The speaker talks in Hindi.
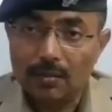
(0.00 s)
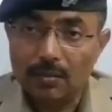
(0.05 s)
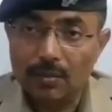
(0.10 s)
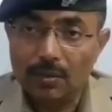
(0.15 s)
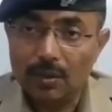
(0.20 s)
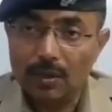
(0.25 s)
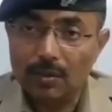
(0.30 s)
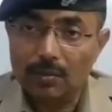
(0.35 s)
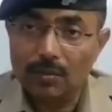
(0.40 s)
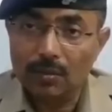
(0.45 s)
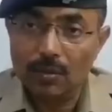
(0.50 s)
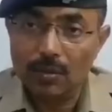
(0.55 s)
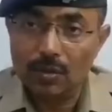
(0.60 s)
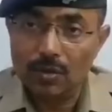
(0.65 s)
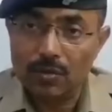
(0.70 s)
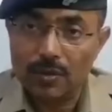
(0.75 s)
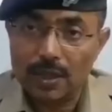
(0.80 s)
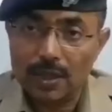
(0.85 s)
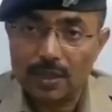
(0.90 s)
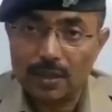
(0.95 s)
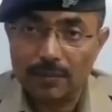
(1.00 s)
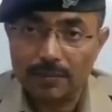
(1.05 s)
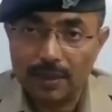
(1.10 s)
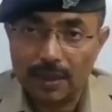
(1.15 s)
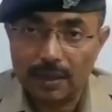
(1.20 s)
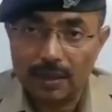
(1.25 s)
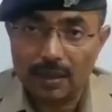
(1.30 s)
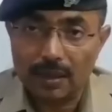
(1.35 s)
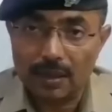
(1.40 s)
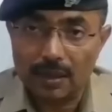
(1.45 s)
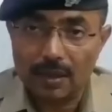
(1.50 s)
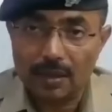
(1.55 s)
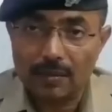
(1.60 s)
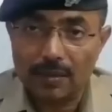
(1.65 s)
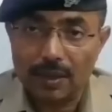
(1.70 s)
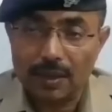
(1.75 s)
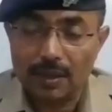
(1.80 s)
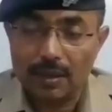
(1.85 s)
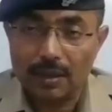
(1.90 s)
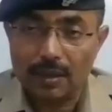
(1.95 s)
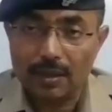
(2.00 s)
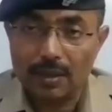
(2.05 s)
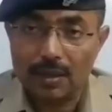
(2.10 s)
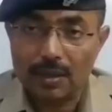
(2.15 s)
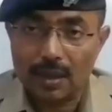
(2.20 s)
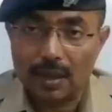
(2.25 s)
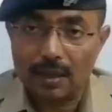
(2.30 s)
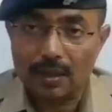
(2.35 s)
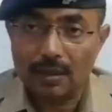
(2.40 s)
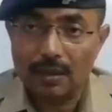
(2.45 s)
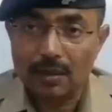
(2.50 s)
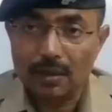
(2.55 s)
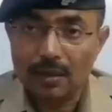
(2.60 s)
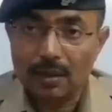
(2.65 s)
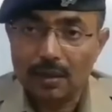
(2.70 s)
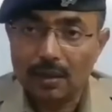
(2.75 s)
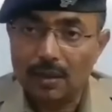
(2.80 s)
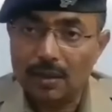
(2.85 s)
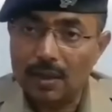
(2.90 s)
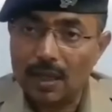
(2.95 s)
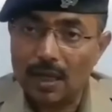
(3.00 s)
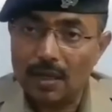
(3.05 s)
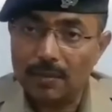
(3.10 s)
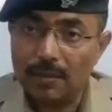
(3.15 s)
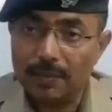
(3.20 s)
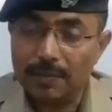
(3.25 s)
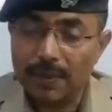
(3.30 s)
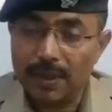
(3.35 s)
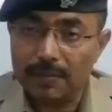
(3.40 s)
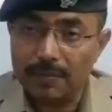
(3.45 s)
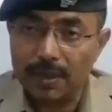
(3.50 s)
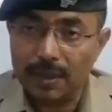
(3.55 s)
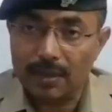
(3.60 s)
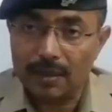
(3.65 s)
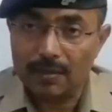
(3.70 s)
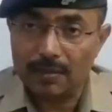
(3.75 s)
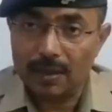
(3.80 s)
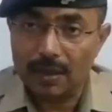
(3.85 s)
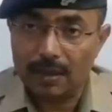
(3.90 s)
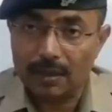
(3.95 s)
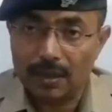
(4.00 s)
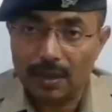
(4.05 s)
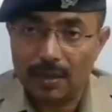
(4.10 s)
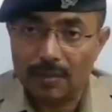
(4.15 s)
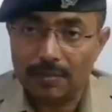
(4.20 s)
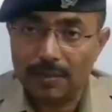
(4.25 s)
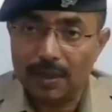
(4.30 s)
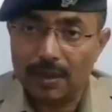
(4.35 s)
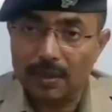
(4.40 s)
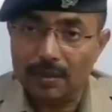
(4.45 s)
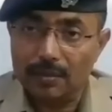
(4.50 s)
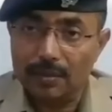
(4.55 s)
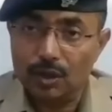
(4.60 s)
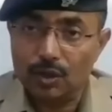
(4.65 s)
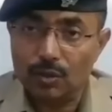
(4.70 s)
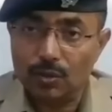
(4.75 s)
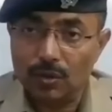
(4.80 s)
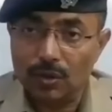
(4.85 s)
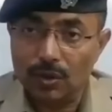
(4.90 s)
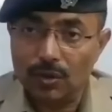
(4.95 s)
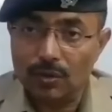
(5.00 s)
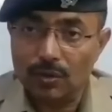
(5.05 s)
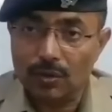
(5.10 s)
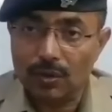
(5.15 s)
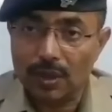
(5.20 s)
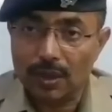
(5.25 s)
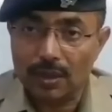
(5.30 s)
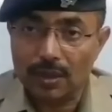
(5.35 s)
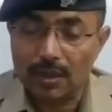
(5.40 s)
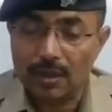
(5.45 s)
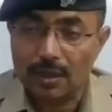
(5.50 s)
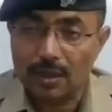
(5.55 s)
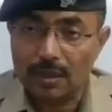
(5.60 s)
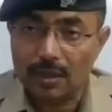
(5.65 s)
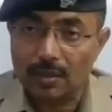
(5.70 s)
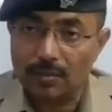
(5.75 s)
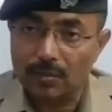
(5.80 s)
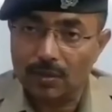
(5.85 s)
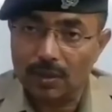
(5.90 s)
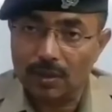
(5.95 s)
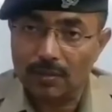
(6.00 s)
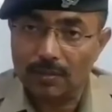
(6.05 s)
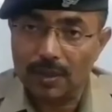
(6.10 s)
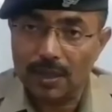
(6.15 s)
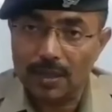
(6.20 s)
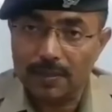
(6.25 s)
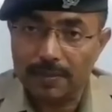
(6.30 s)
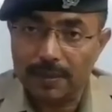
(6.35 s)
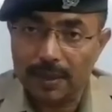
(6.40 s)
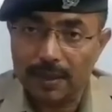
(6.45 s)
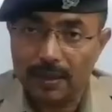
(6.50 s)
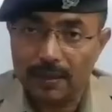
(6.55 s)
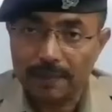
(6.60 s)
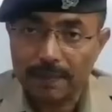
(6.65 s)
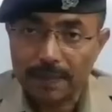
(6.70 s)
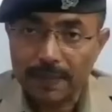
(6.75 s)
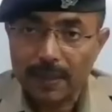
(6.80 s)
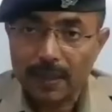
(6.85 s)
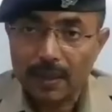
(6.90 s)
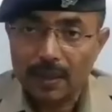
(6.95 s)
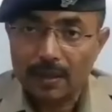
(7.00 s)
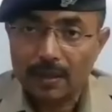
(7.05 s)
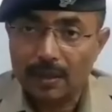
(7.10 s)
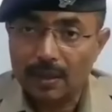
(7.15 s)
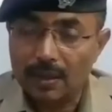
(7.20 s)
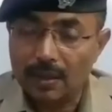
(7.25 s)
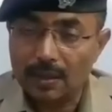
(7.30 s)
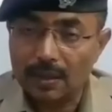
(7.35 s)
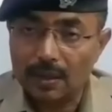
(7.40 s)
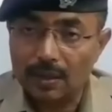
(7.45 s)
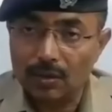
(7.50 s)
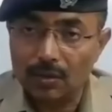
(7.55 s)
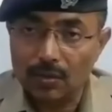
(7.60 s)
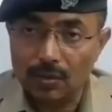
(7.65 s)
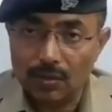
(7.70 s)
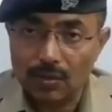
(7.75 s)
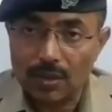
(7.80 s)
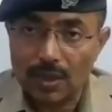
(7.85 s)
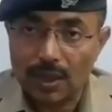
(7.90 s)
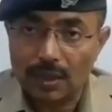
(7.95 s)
मूल रूप से समथर के रहने वाले हैं जिसान किराए व प्रेम नगर में रहता है पहले भी चोरी और गैंगस्टर के मुकदमे इस पे है इसके दोनों